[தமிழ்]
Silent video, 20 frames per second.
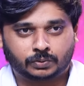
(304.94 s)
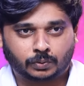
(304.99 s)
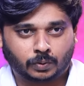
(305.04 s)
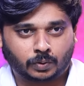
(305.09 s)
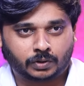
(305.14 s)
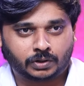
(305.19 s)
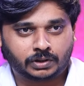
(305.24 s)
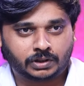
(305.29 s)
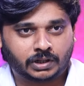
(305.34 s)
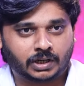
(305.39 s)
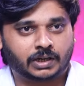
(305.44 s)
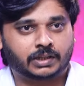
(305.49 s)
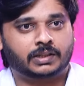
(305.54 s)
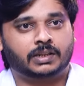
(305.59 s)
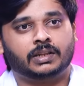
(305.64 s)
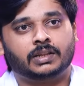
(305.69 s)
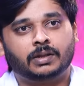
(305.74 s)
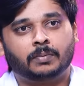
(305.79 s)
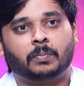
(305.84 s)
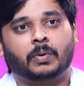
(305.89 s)
ஸோ இந்த
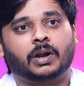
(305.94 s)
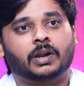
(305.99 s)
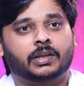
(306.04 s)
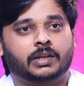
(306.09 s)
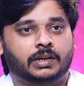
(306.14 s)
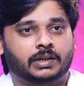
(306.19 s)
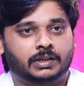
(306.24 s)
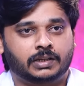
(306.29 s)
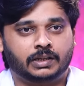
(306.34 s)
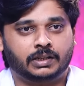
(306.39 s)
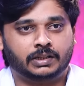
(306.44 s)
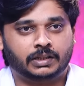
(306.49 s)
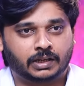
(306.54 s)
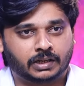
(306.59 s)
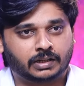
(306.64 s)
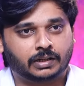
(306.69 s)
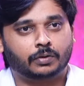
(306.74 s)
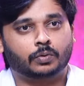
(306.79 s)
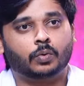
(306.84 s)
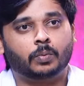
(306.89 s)
இடத்துல தான் பணம் இருக்குது இந்த
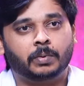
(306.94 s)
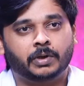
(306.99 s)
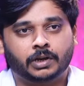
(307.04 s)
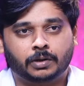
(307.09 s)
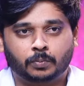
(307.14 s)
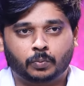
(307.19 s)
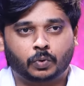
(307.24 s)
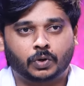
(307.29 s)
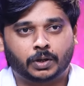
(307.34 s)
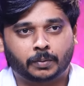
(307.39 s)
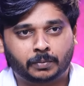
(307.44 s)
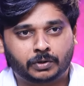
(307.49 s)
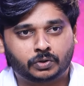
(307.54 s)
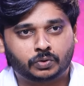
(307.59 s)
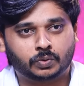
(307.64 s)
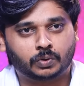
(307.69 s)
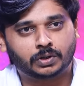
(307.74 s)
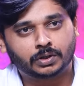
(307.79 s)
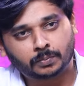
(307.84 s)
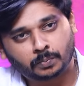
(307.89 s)
இடத்துல குபேர மூலை
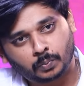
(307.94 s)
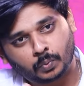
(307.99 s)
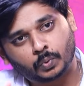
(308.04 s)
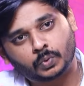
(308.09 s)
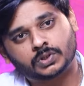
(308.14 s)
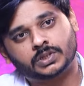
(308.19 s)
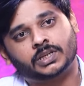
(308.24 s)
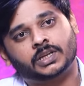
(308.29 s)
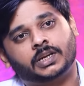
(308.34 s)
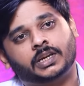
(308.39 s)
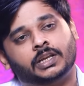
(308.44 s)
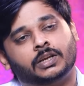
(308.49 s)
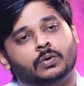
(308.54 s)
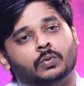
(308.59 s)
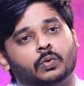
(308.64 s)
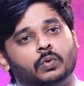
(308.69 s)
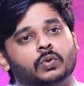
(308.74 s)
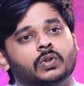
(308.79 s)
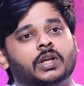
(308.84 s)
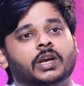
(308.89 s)
அப்படின்னு சொல்லிட்டு பூஜை அறையை
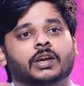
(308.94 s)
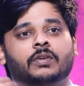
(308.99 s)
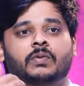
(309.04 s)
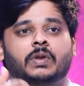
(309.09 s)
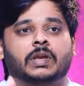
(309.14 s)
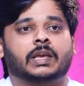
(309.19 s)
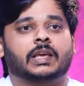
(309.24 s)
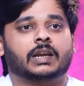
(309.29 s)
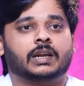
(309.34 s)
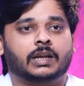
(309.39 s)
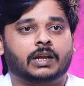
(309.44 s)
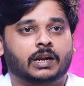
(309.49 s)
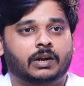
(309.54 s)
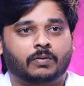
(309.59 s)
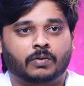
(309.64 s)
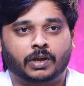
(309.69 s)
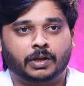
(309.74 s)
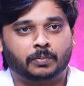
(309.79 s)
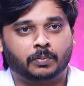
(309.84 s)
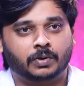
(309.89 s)
கொண்டு வந்து அங்கே
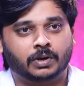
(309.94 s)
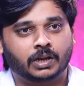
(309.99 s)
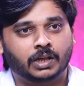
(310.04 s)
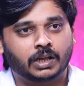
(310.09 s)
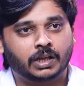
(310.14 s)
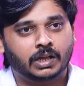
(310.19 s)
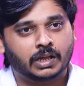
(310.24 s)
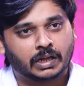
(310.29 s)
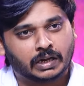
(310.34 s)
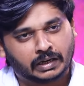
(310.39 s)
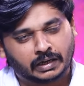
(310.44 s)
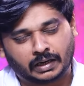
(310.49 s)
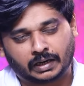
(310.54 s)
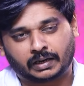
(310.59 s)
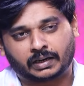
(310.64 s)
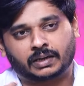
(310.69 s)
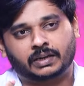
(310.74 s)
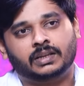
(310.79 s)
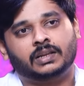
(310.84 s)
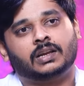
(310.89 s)
வைக்கிறதுக்கான வாய்ப்புகளை
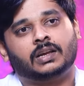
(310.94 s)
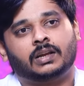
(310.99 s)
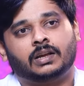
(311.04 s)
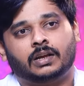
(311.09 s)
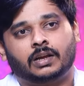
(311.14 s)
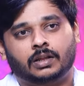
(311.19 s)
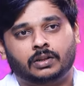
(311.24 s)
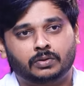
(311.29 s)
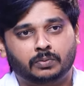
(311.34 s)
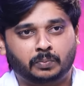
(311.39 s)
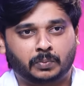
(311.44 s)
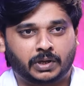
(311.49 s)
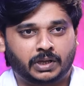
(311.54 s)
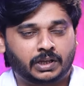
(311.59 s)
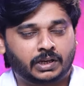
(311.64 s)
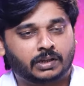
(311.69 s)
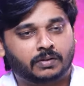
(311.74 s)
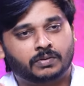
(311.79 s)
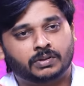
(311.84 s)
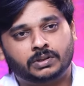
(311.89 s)
நிறையா அதுவும்
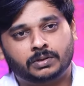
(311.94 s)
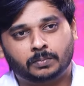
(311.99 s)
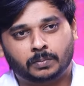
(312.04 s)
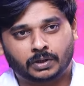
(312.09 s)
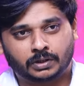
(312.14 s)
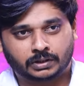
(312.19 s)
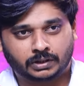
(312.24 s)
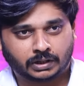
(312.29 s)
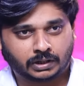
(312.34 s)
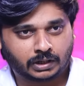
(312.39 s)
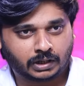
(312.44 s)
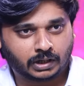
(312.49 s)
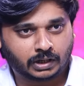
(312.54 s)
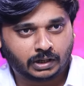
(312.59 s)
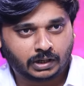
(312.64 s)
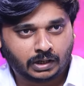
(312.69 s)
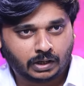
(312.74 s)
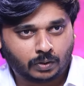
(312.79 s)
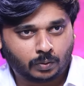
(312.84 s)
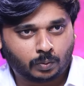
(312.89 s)
மெயினாக வந்து பார்த்திங்கன்னா
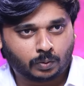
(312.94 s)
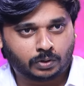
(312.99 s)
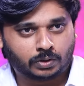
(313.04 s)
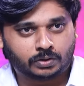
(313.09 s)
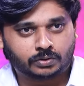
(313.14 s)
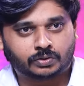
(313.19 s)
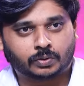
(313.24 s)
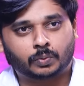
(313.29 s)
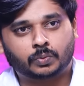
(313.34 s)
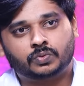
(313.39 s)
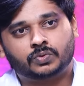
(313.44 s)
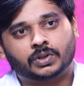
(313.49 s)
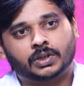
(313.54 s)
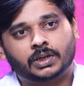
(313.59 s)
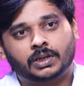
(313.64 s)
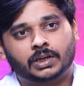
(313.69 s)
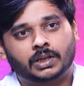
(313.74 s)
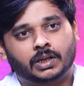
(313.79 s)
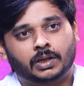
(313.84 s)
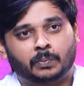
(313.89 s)
ஒரு சவுத்
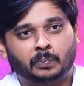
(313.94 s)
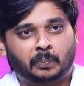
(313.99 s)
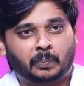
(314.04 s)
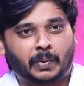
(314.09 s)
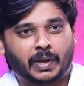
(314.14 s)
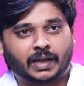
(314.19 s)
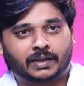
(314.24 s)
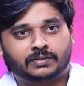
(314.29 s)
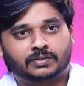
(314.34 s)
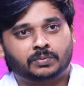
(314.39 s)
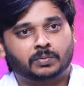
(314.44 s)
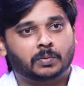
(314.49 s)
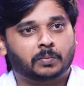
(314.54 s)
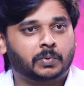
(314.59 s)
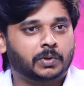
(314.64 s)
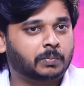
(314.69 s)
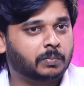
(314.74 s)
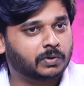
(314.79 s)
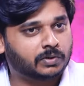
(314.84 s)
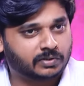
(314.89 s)
சைடில்
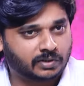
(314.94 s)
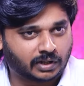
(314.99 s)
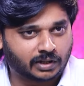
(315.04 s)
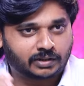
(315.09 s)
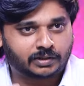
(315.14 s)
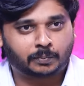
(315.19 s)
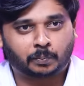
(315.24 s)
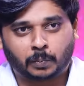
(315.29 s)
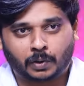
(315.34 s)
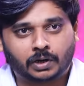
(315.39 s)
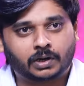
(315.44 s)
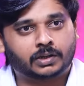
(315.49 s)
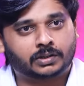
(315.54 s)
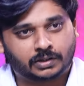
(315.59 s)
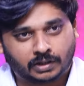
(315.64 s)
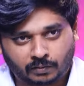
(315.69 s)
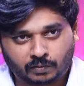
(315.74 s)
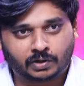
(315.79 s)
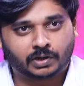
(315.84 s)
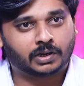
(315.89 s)
மேக்ஸிமம் பீப்புள்ஸ் பண்ணுற
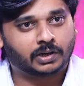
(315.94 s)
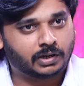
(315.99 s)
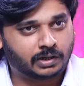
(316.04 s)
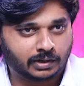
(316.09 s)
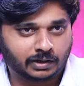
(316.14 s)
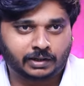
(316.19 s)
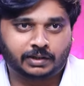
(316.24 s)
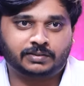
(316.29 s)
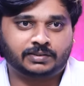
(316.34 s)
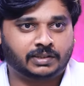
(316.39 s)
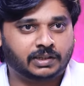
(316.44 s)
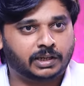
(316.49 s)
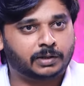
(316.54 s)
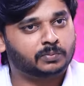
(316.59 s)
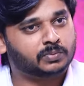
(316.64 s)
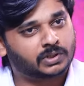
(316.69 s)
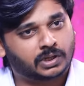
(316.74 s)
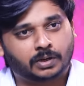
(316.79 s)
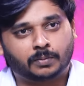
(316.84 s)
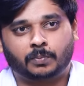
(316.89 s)
தவறுகள் ரீசெண்ட்
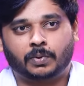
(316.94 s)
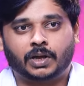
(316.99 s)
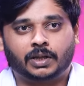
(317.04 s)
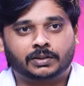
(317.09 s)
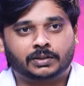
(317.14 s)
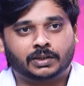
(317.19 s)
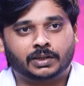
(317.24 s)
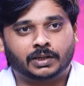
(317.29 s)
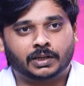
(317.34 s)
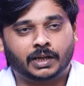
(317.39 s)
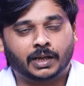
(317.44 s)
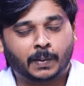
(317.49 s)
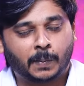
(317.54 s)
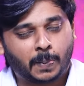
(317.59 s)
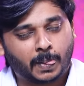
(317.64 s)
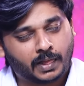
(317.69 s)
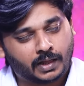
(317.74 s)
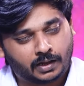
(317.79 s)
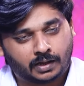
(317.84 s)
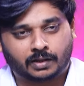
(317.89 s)
டைம்ஸாக நான் பார்த்துருக்கேன்
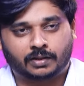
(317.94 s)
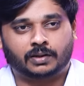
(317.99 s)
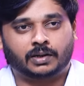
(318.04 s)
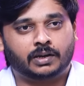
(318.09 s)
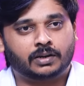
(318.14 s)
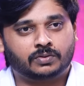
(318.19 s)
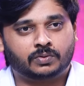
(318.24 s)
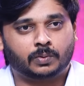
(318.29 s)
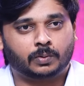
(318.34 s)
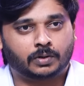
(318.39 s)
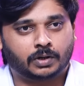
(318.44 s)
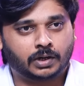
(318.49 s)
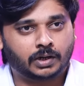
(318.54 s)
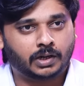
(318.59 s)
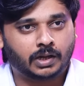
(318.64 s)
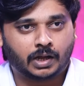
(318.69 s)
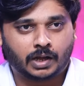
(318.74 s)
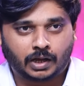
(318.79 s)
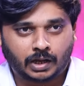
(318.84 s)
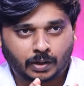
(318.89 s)
அதனால்
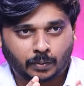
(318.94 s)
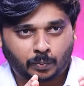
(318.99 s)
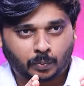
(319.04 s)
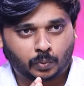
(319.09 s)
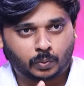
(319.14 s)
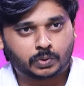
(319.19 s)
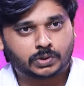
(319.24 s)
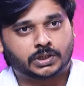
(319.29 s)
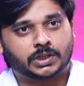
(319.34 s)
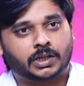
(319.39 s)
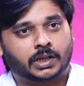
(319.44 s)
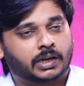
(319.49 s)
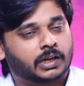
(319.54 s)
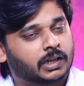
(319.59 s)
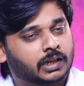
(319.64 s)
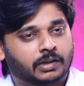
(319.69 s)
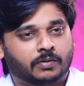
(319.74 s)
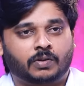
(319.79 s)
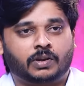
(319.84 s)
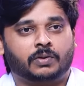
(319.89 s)
சொல்கிறேன் பூஜை
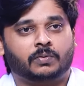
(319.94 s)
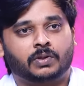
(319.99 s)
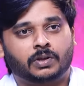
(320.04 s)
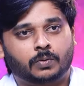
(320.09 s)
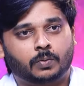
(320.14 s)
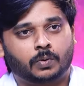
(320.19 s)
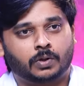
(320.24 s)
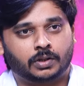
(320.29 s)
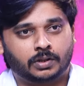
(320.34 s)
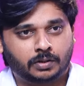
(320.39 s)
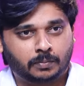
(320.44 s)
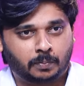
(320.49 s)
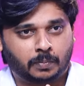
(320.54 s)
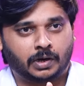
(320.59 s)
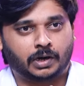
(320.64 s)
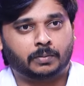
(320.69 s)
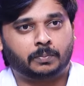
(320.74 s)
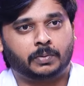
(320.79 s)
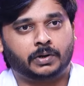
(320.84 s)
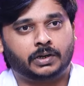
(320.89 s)
அறை அங்கே வரவே கூடாது
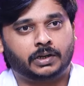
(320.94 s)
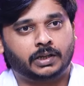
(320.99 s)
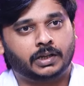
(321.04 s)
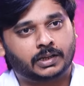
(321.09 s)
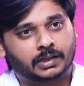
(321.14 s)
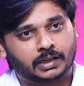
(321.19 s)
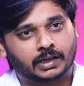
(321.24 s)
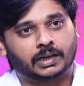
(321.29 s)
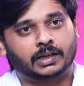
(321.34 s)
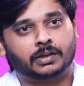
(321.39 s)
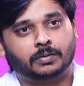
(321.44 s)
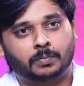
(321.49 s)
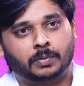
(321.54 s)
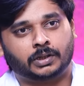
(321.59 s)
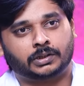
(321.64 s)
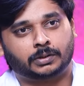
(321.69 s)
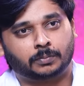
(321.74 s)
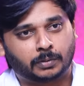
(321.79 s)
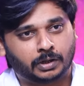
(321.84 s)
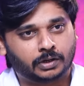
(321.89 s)
பணப்பெட்டியை கிழக்கு
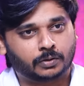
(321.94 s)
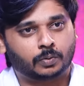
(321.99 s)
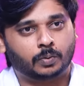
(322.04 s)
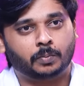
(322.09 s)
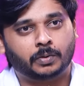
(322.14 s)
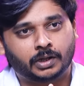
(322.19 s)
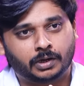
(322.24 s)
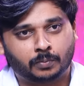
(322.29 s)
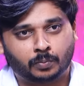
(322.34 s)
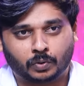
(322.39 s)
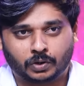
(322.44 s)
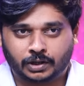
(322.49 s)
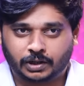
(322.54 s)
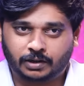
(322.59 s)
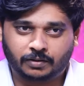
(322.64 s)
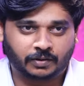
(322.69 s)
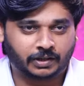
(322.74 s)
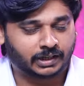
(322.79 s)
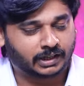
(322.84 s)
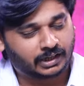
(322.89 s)
பார்த்த மாதிரி குபேர
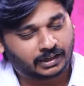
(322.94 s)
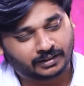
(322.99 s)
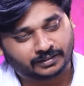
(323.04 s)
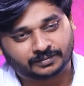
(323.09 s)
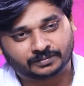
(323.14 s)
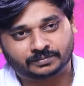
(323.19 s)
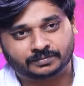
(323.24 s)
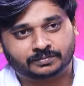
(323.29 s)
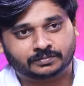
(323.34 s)
மூலையில் வைக்கலாம்